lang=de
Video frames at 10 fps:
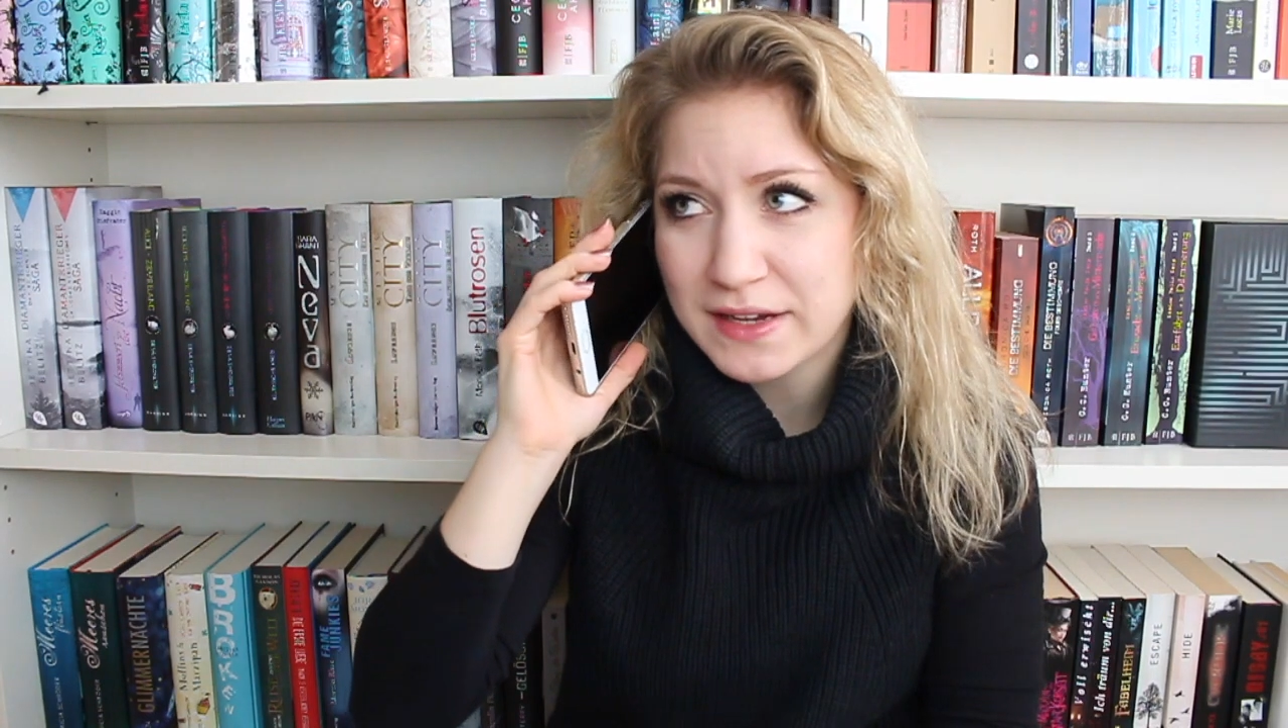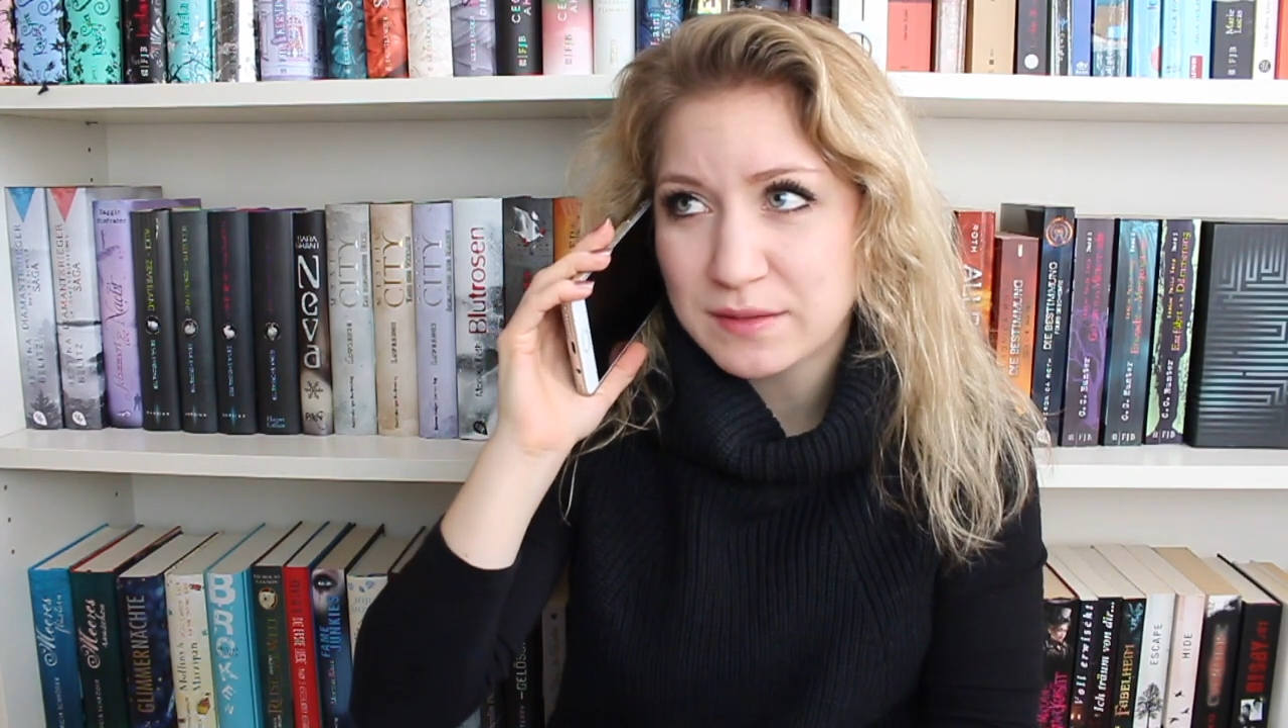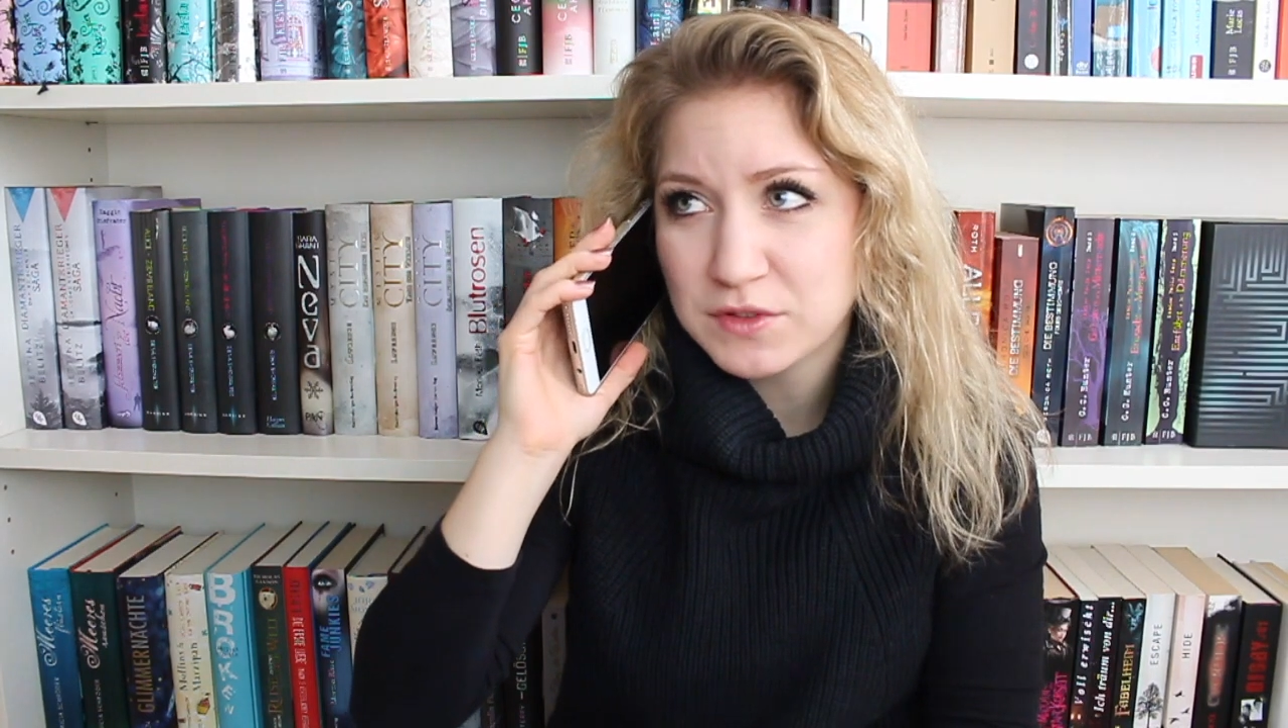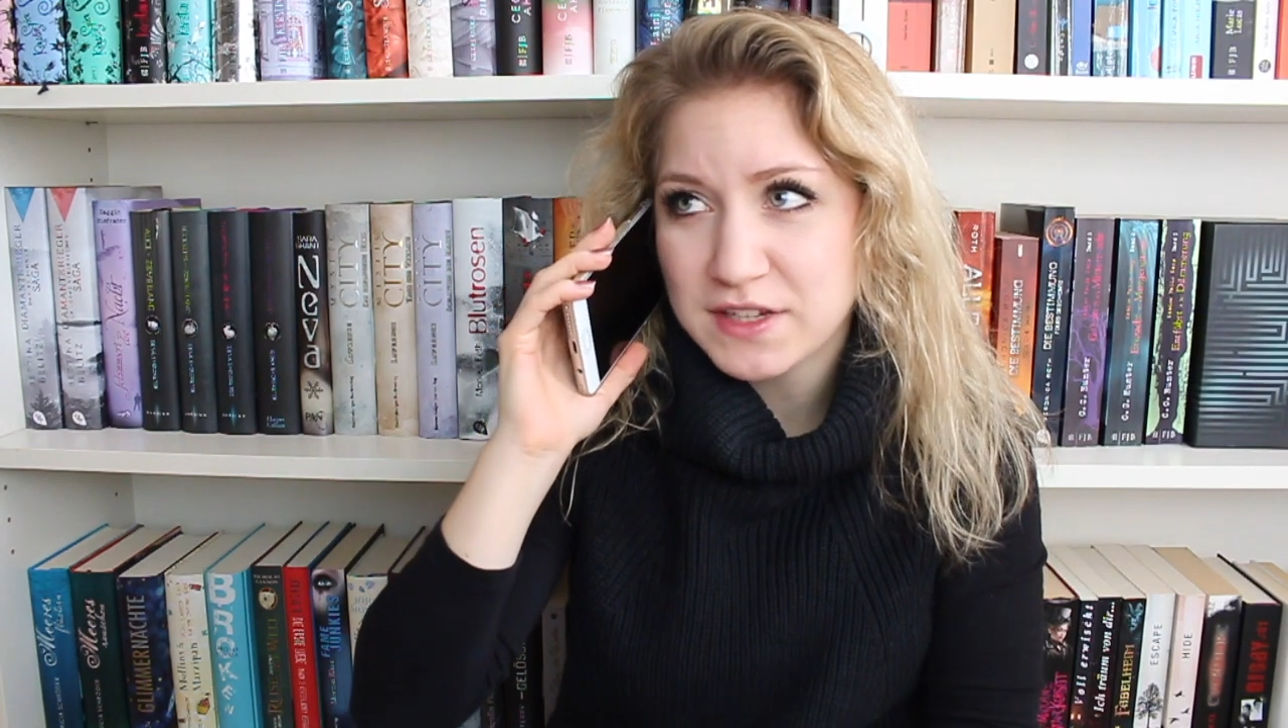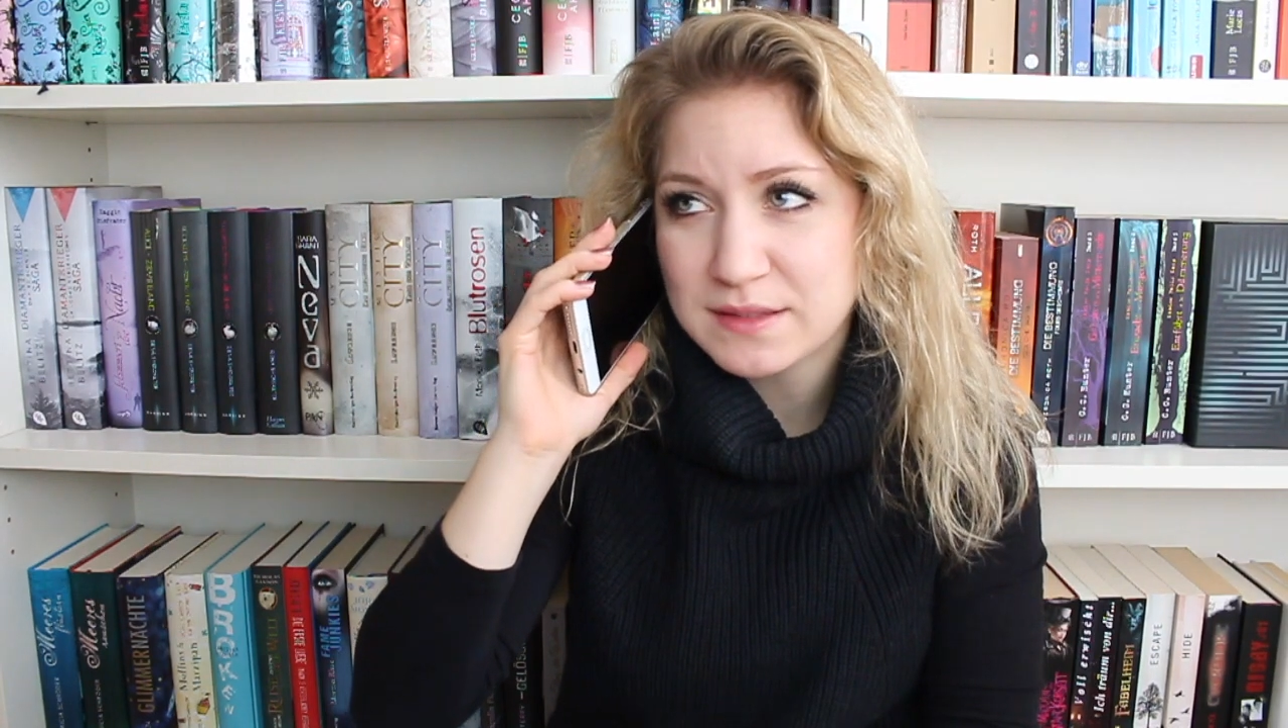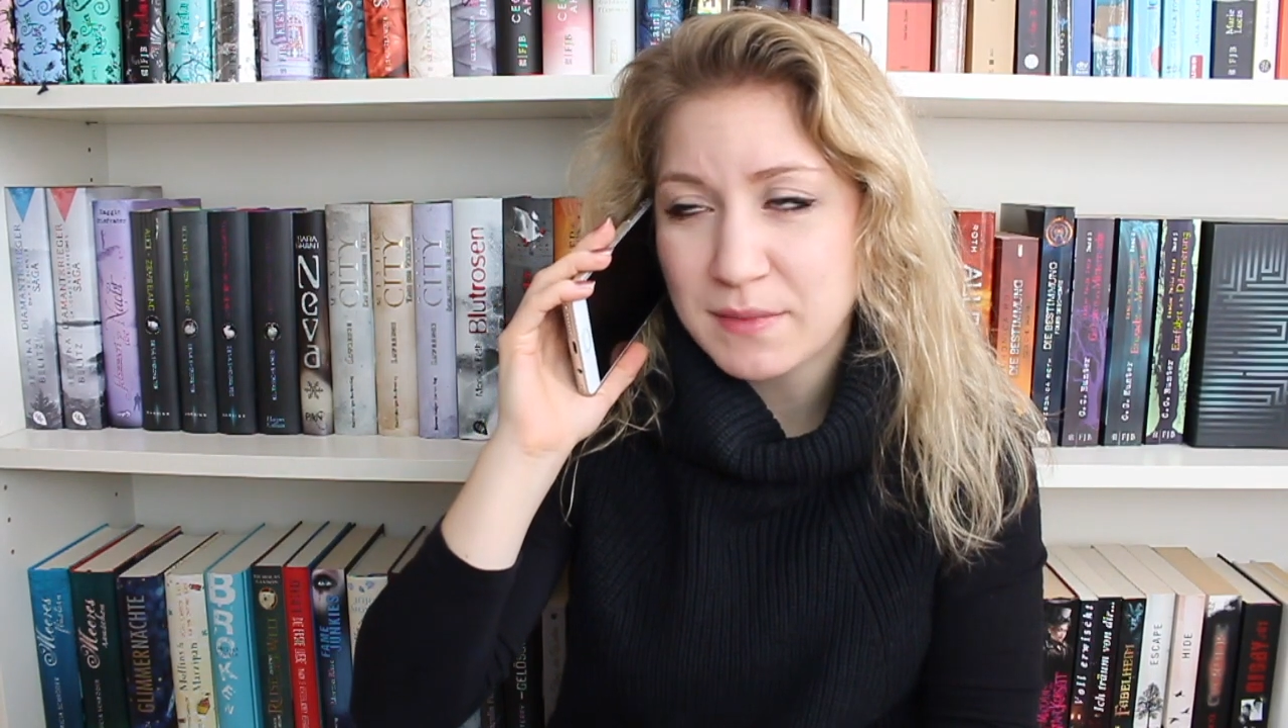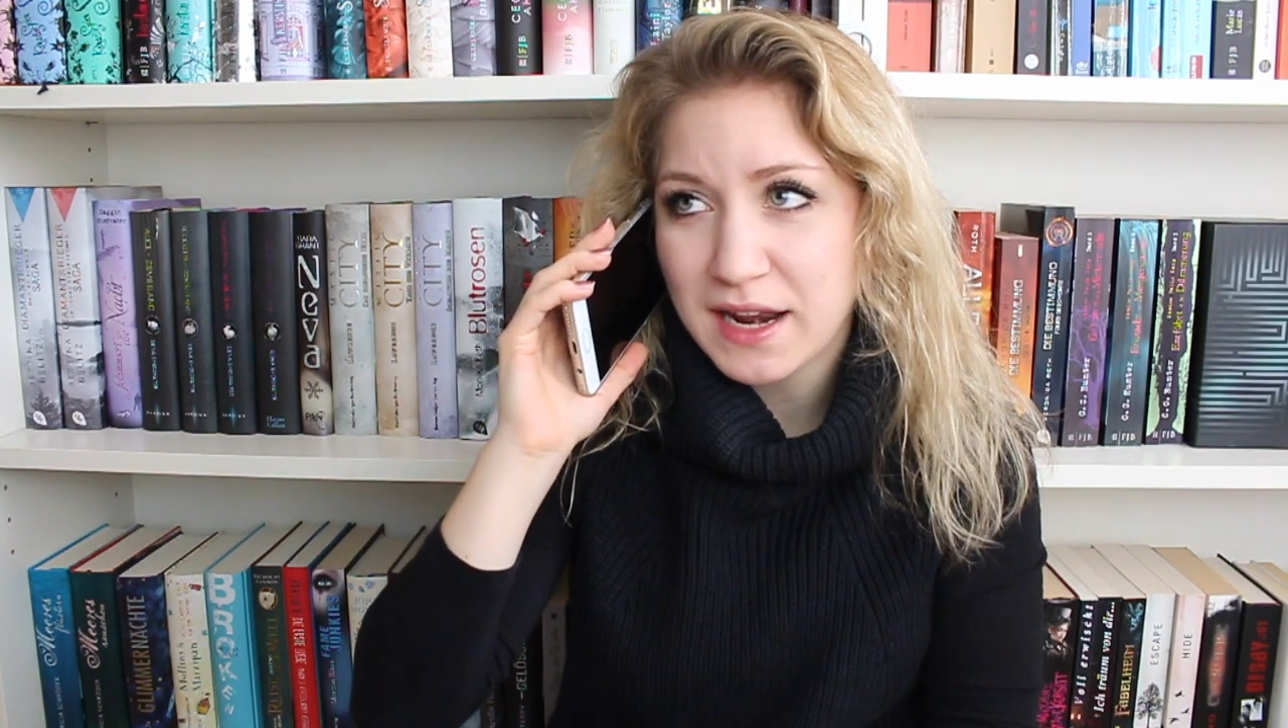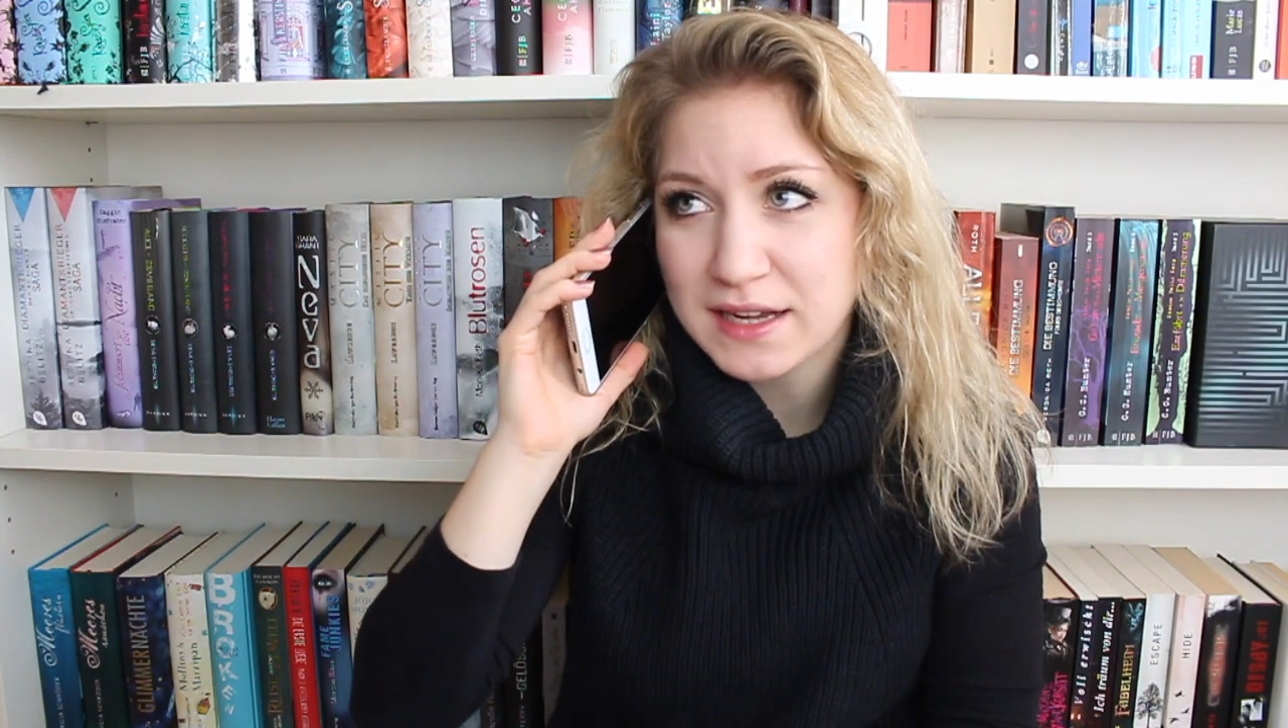weil ich muss jetzt mal